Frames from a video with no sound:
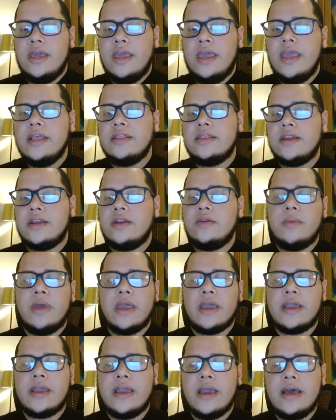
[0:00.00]
entra no
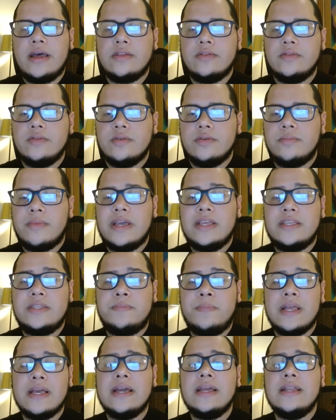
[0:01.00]
mercado, mas
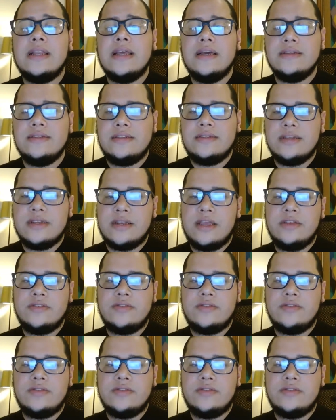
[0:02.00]
pela ganância, né?